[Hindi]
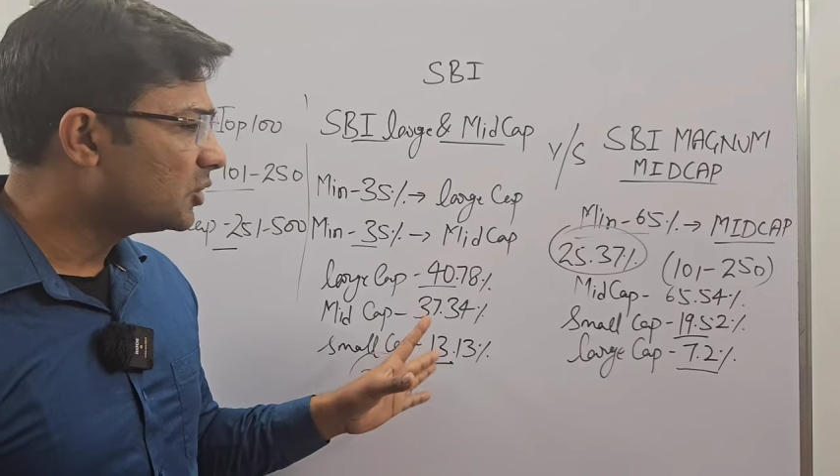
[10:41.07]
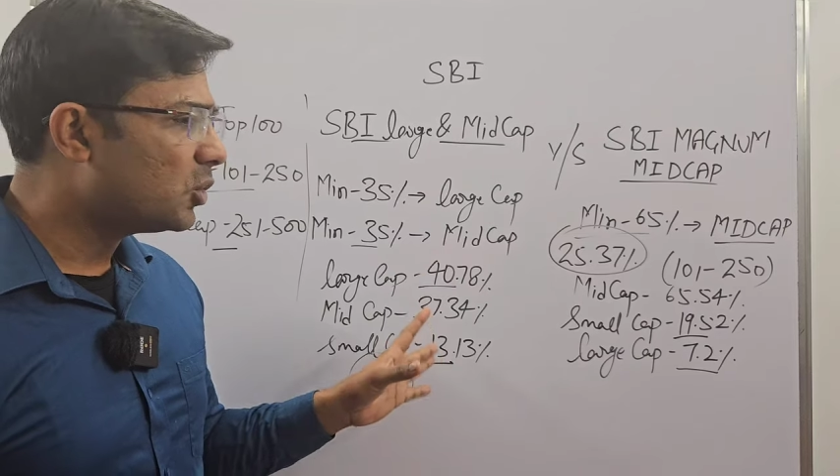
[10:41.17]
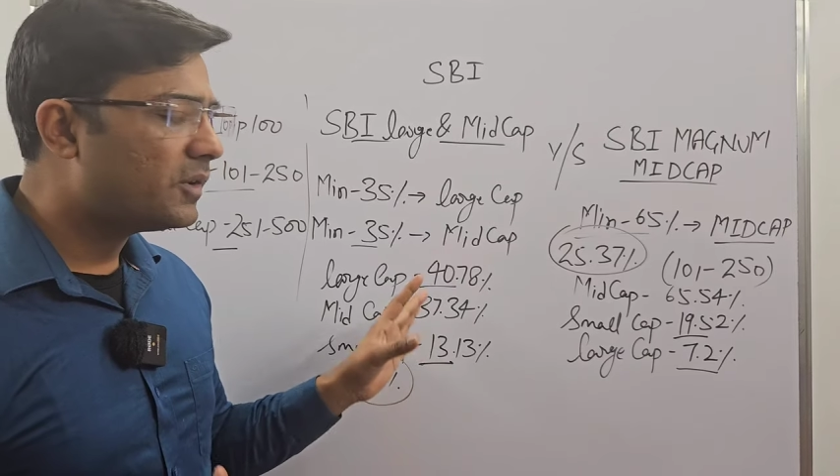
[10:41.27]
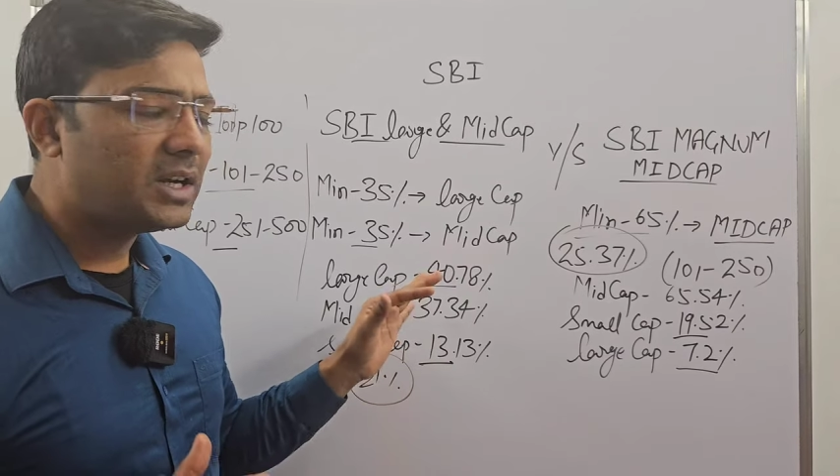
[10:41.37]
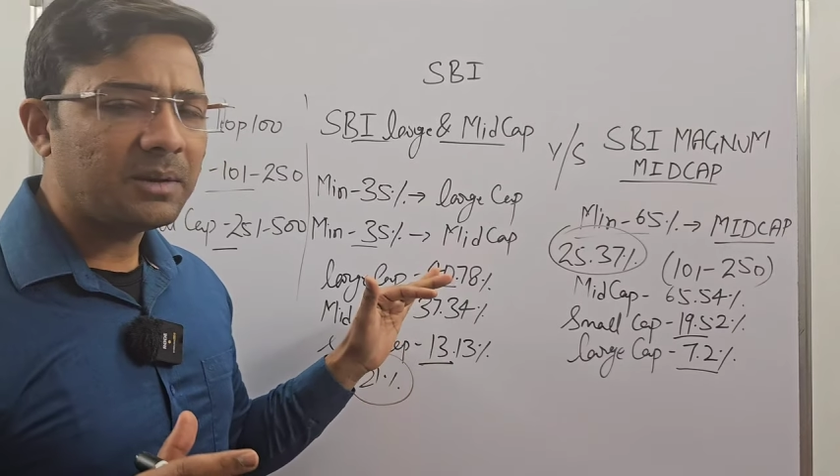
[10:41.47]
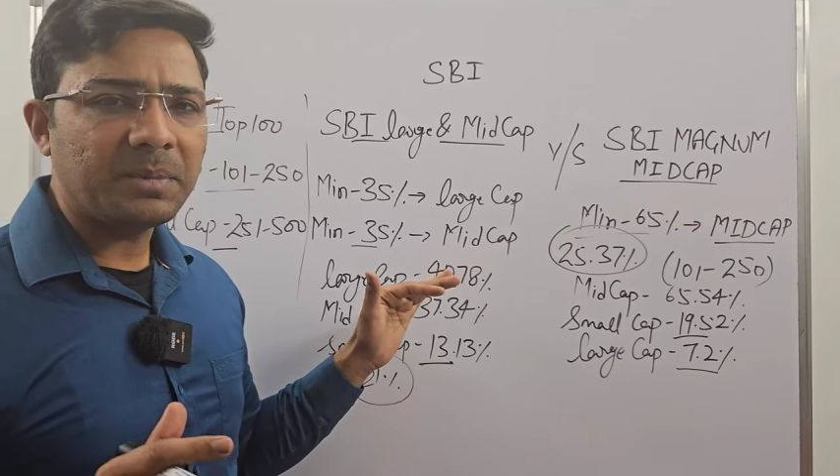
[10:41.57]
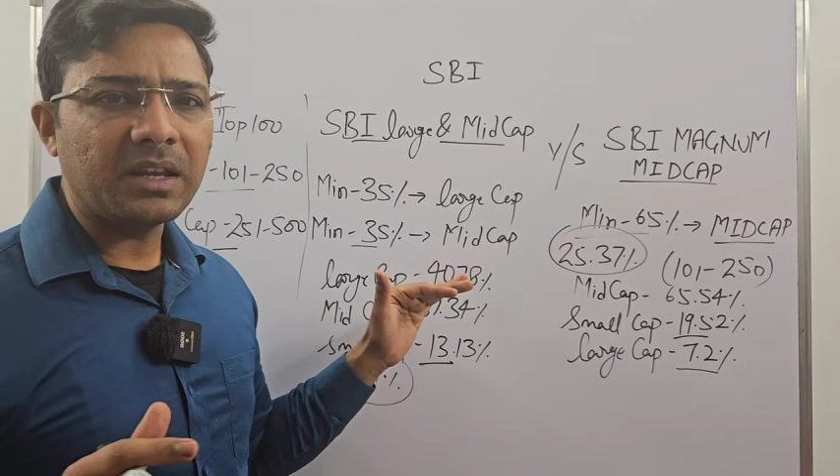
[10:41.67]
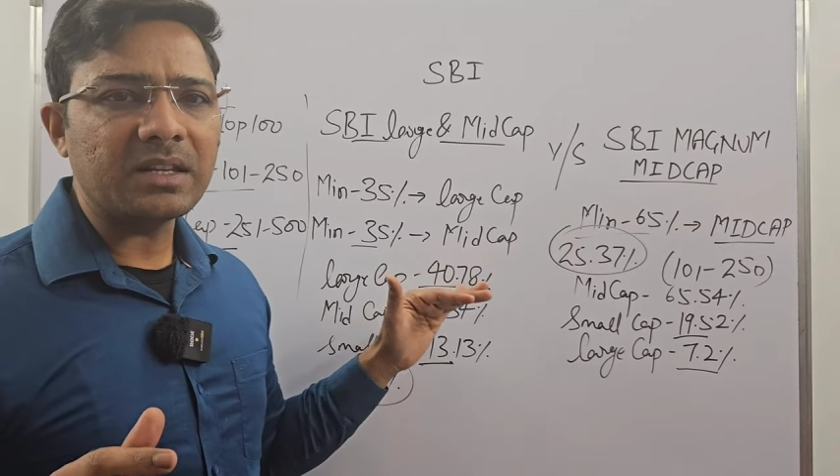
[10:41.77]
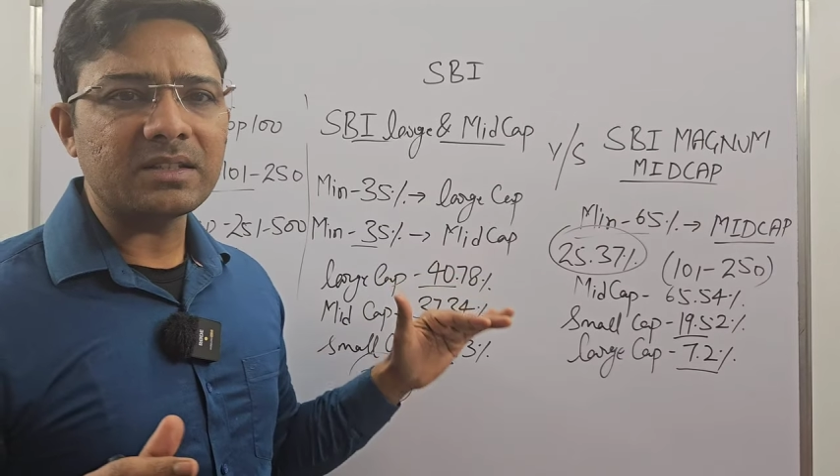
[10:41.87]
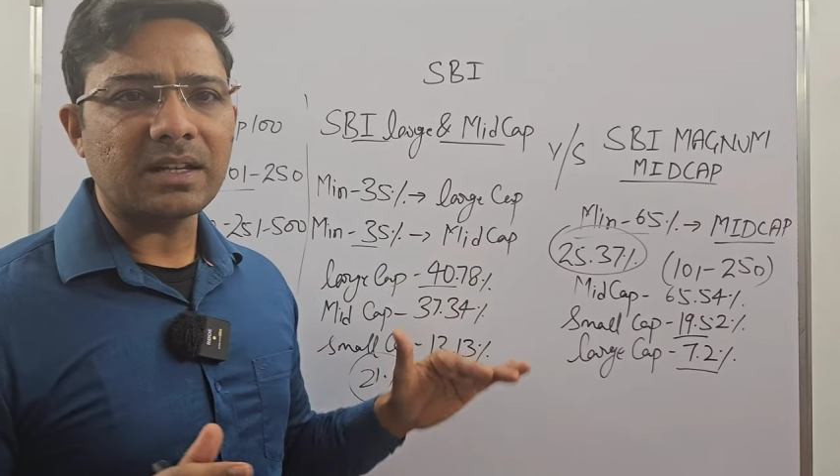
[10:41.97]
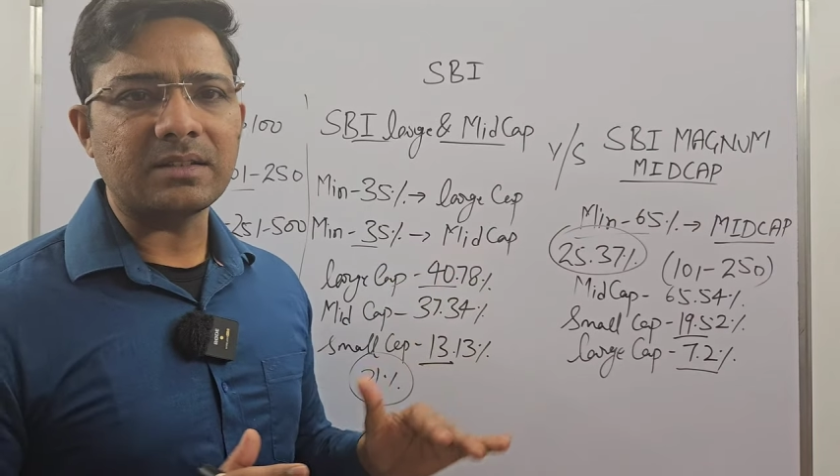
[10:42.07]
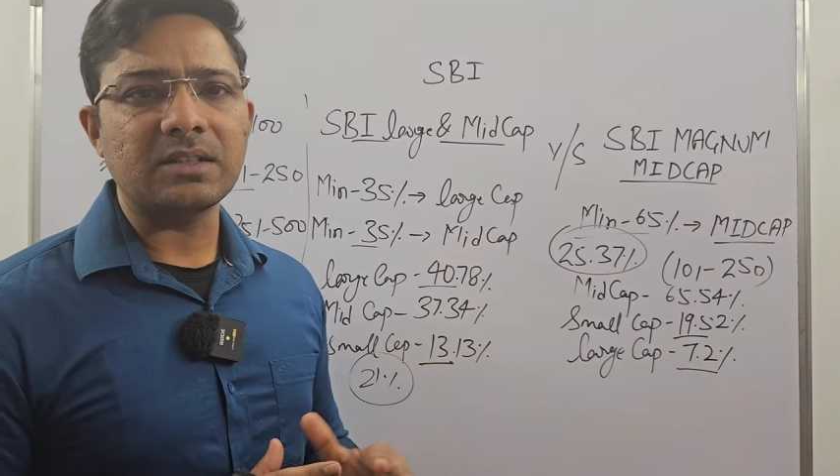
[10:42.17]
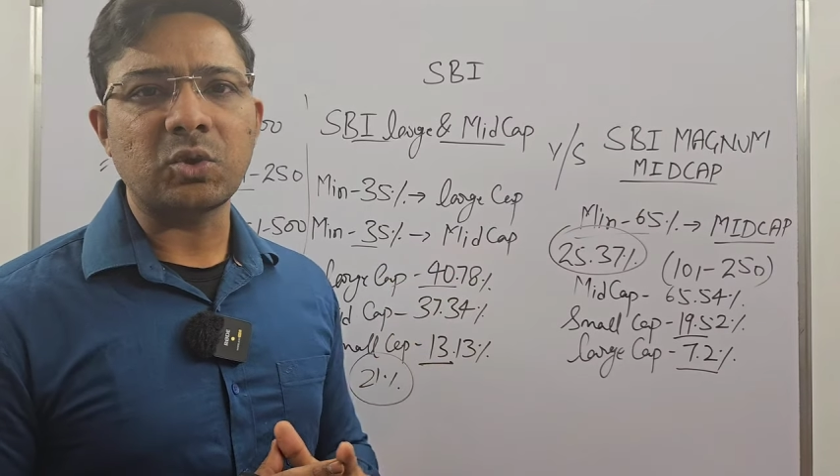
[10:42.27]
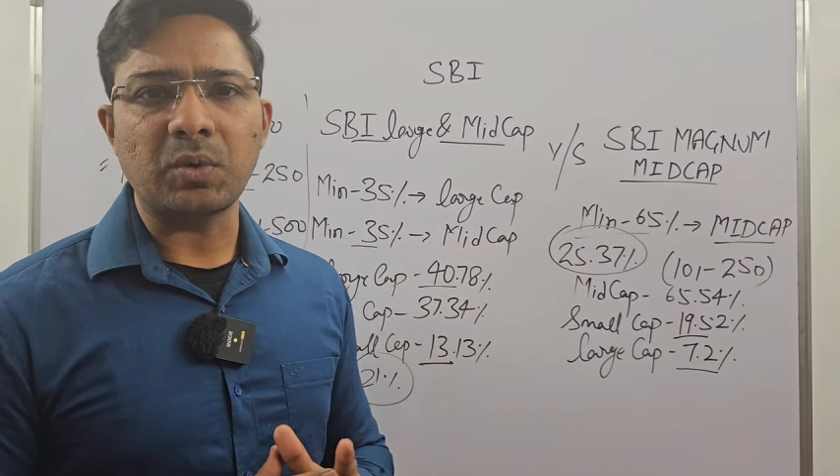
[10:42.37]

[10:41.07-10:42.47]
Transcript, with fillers: तो ओवरलैपिंग के चांसेस